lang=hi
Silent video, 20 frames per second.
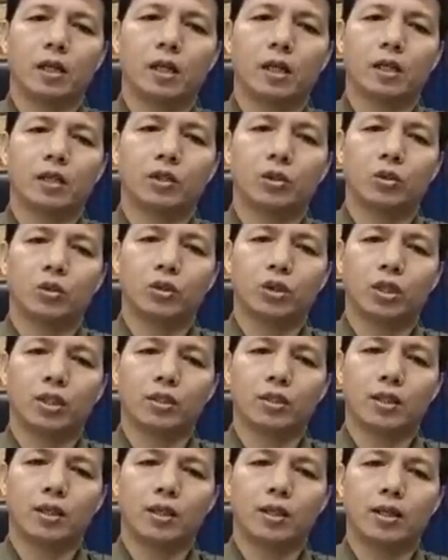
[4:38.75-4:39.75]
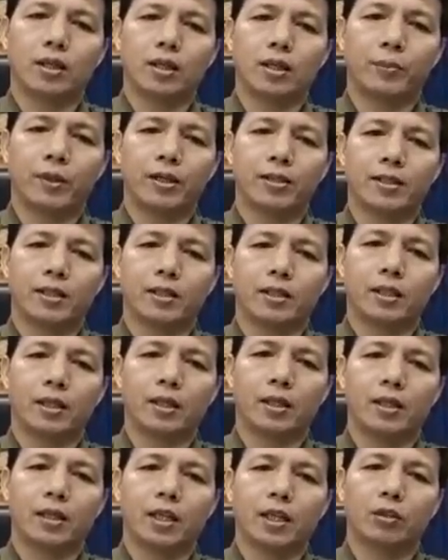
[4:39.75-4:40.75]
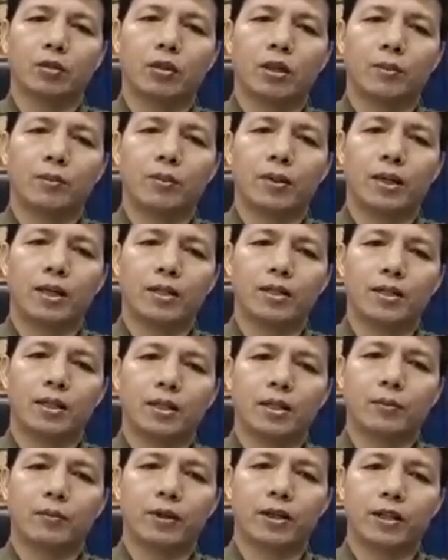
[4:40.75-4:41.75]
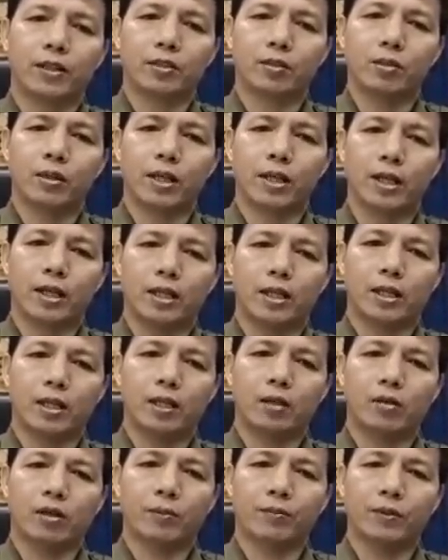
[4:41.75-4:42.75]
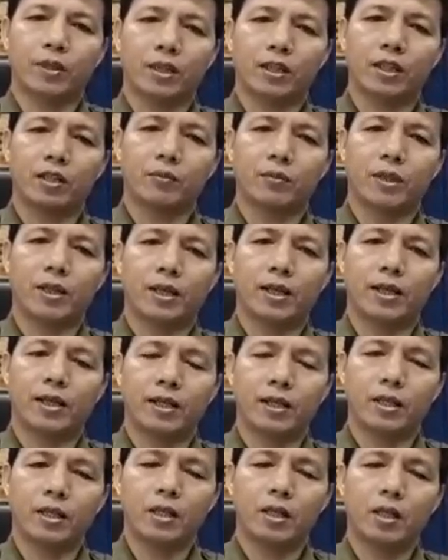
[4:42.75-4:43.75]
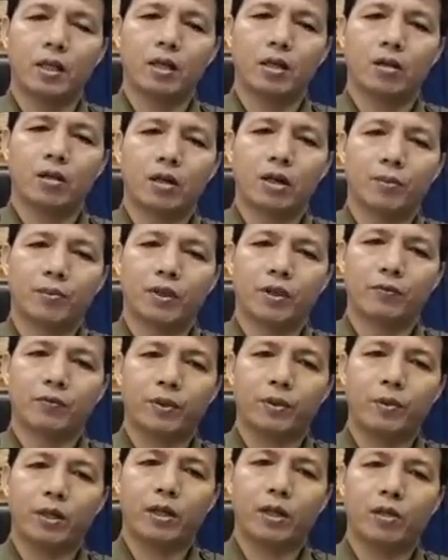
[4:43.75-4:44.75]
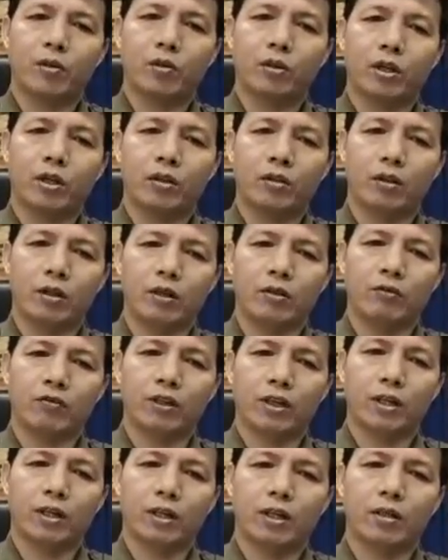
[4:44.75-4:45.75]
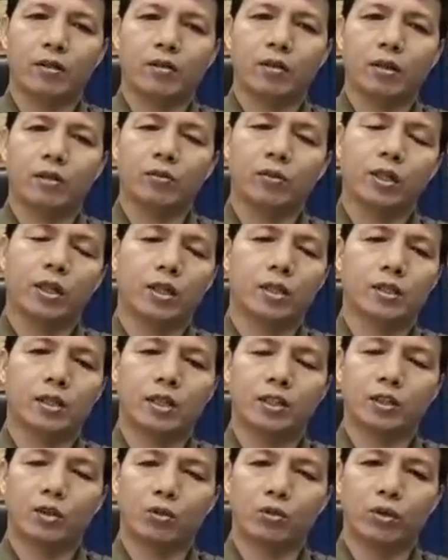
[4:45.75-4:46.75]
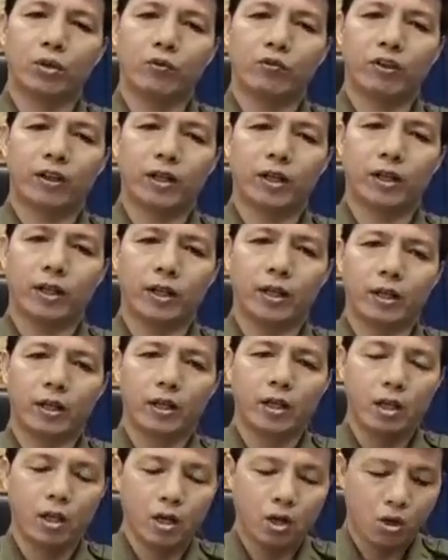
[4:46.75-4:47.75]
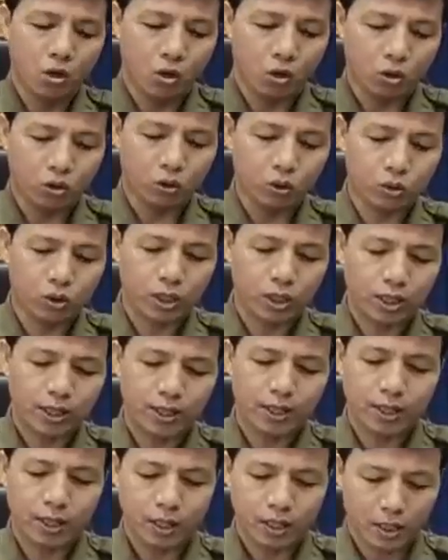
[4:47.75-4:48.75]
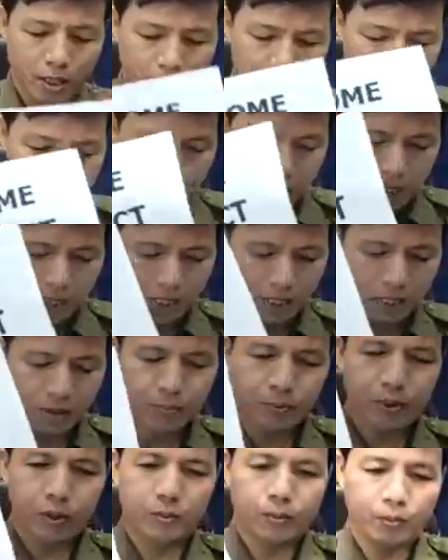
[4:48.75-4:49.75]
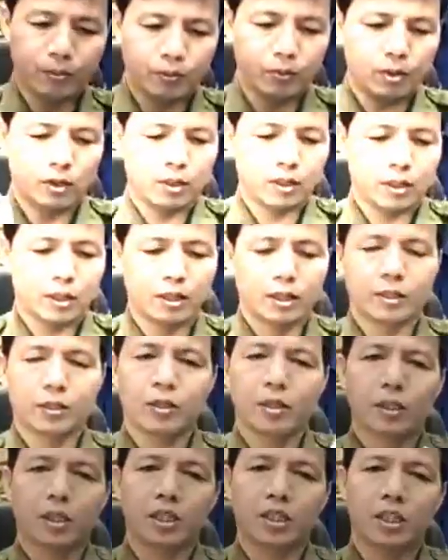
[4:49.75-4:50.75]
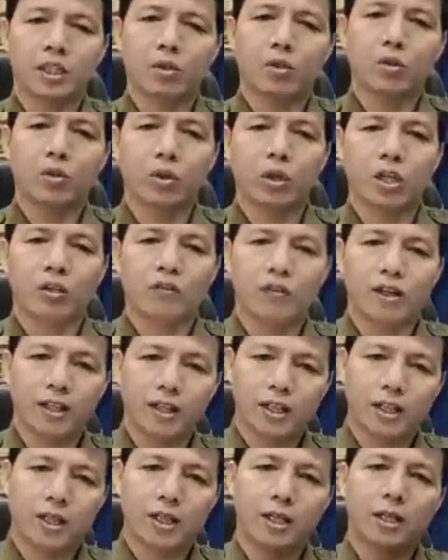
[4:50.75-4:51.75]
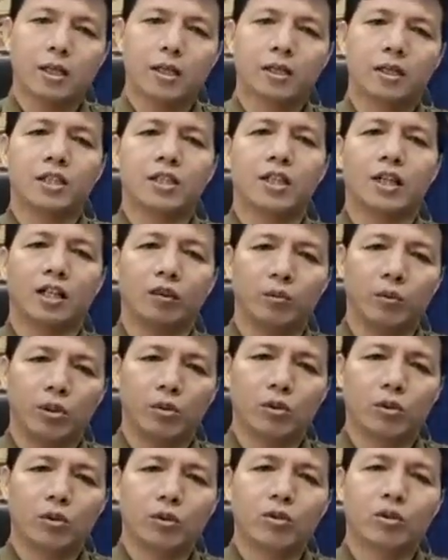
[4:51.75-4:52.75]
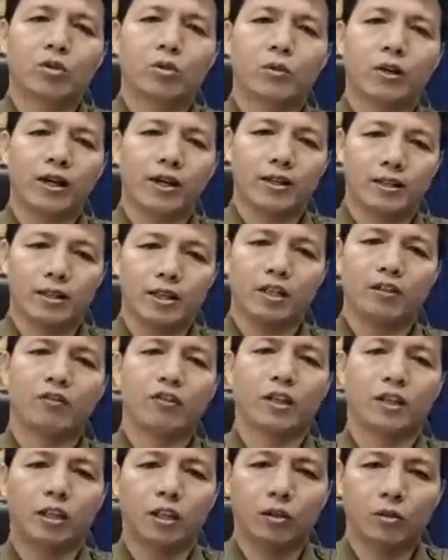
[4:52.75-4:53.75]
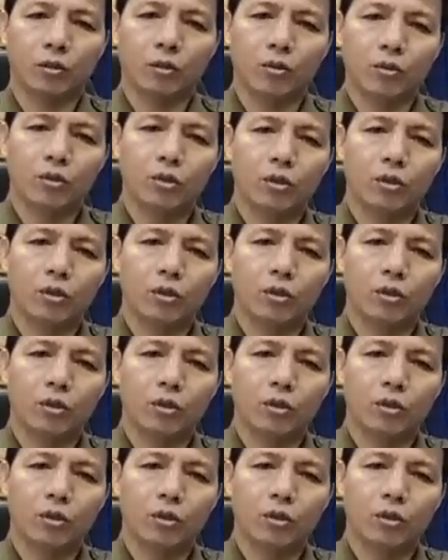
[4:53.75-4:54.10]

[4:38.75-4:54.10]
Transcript: दो तरह से ही फैल सकता है या तो आप बाहर जाके वायरस को कलेक्ट करें और अपना घर में लाएँ और अपना फैमिली को इन्फेक्ट करे और उनके साथियों को इन्फेक्ट करे और दूसरा है आप आ, किसी को इनवाइट करें किसी आदमी को जो वायरस से इन्फेक्टेड हो